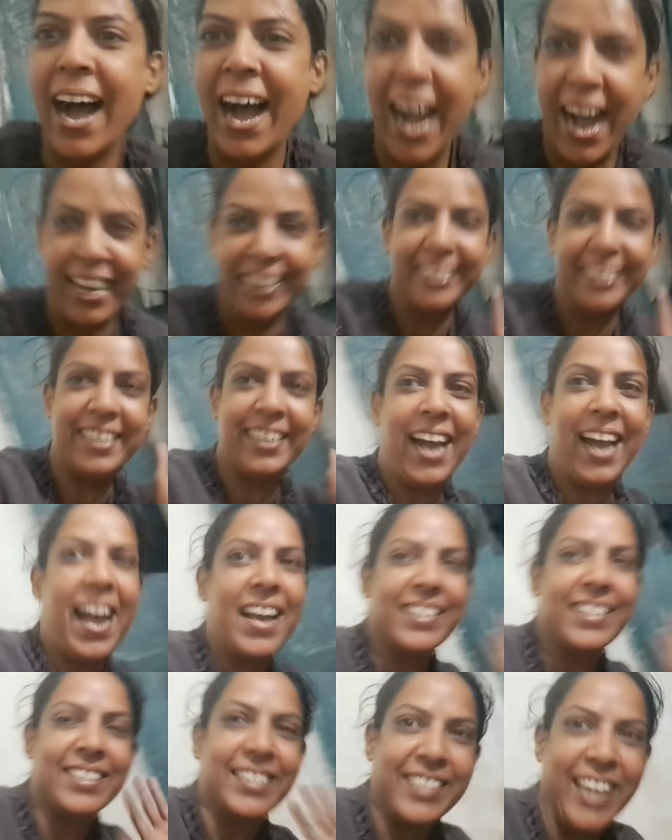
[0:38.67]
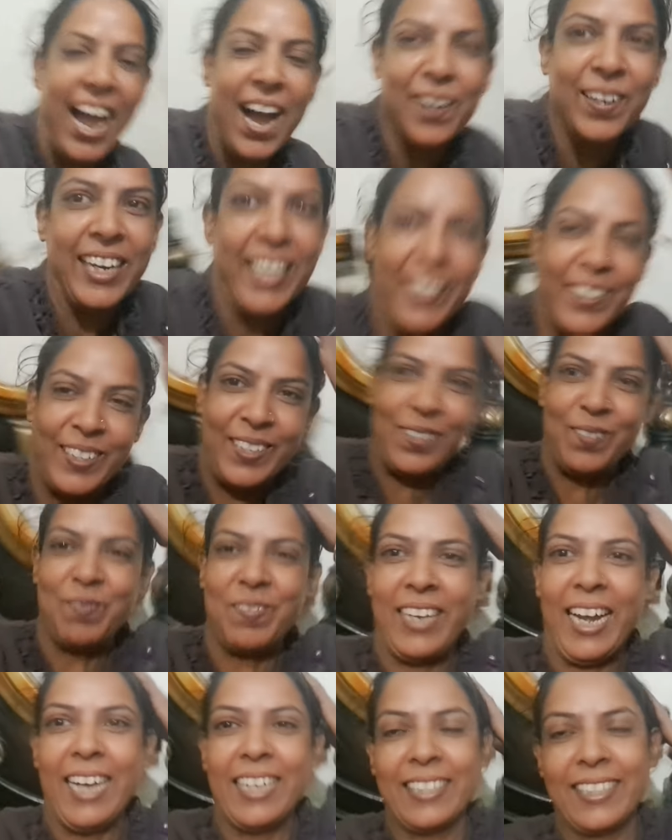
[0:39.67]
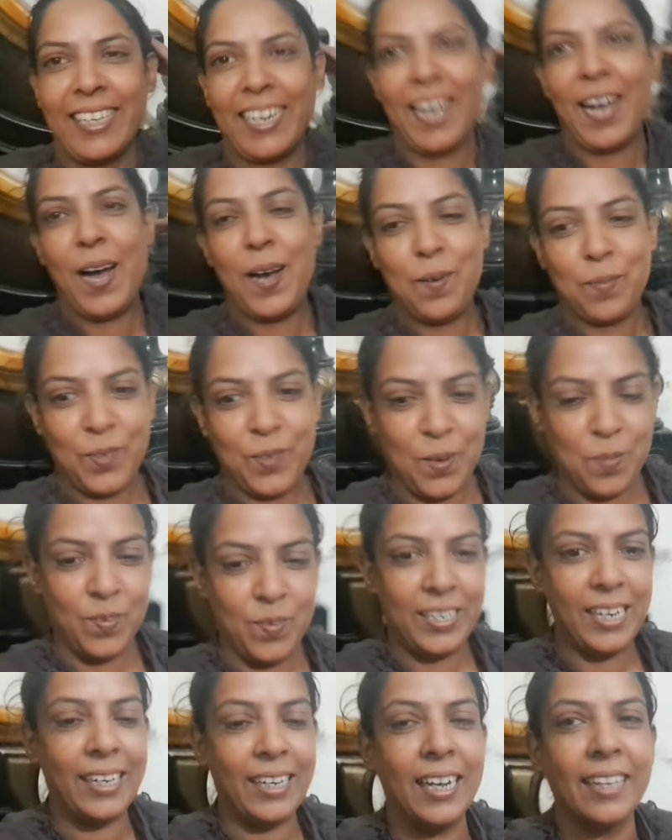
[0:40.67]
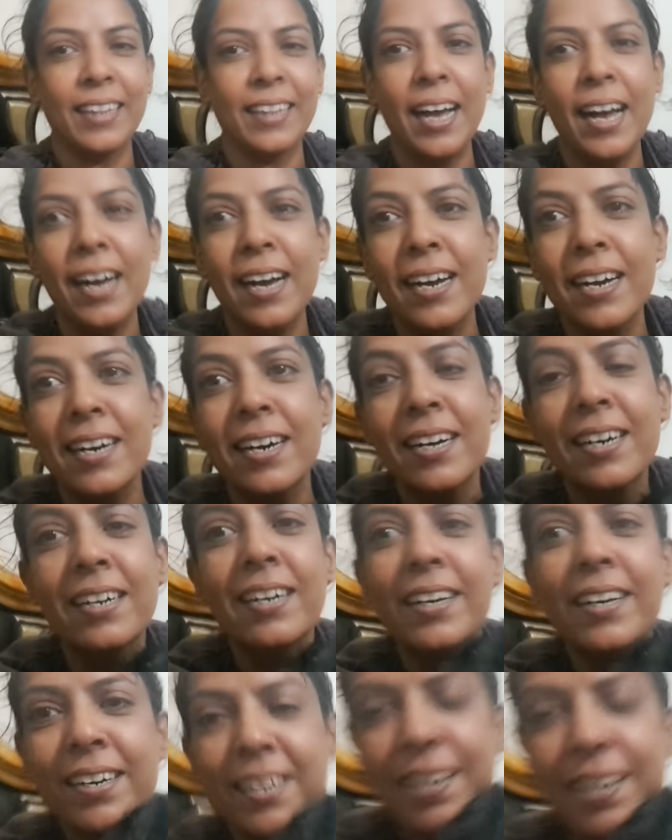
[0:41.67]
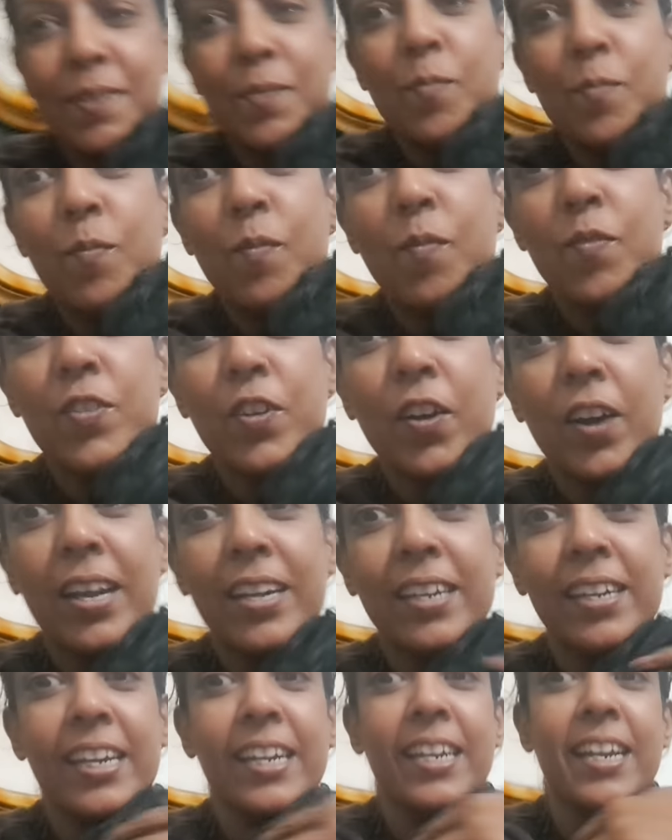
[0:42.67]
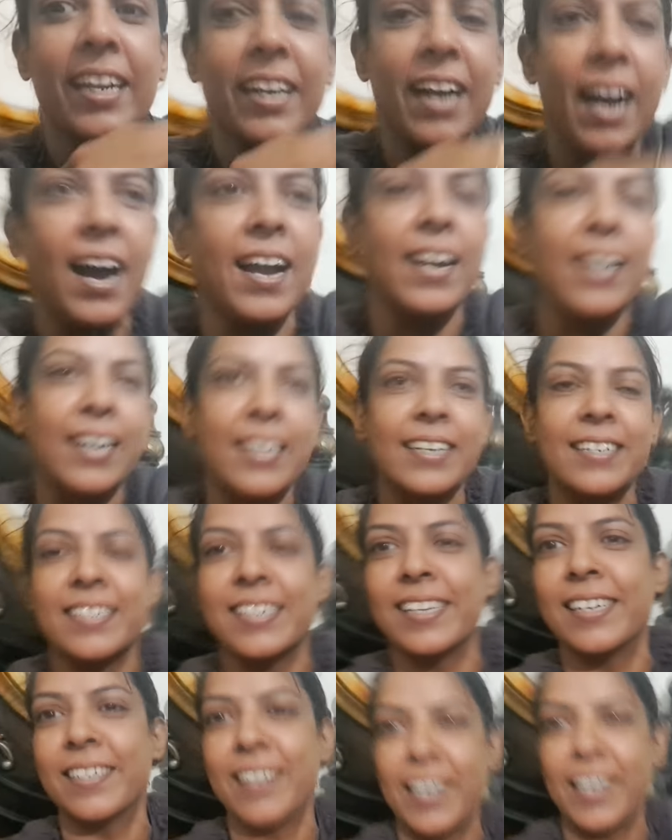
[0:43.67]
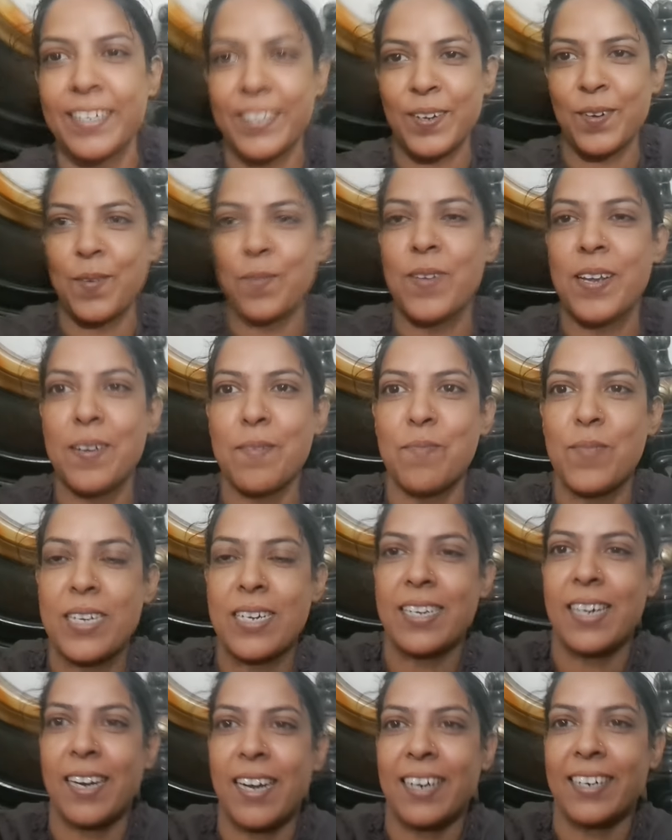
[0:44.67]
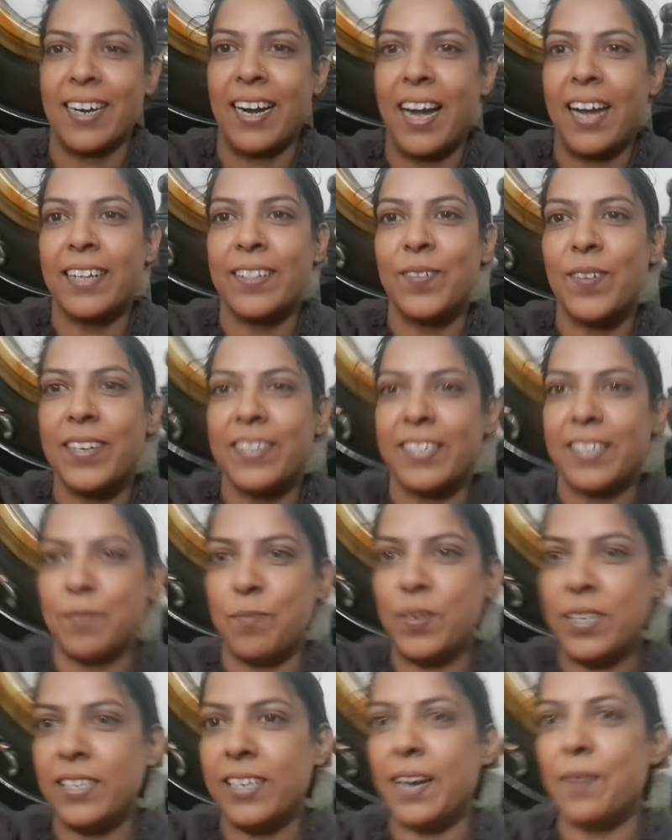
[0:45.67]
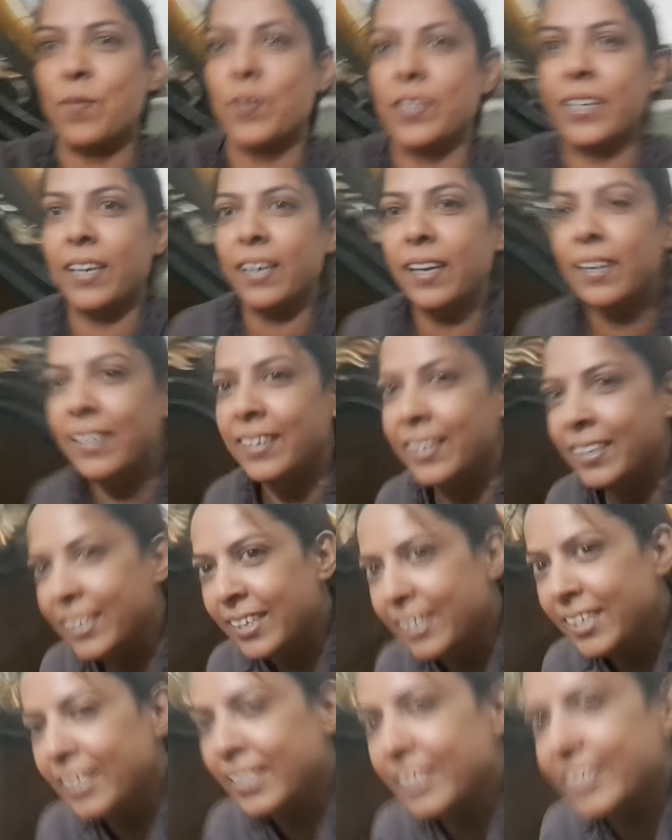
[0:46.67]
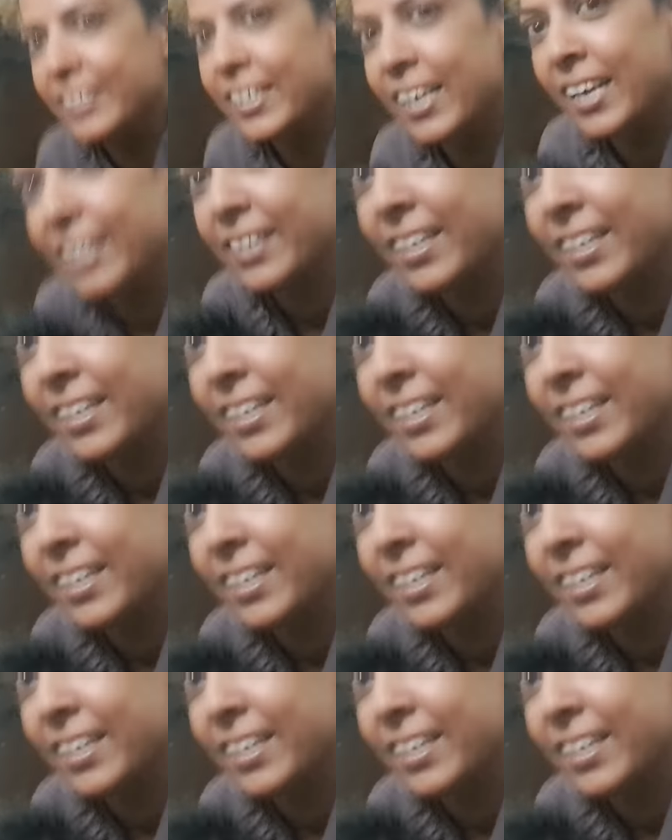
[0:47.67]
हाँ जी गाइस असलकुम कैसे हैं आप तो मुझे कहता जो आंटी ने कहा ना आंटी आंटी को मैंने पिज्ज़ा का कहा है तो आंटी पिज्ज़ा मुझे दे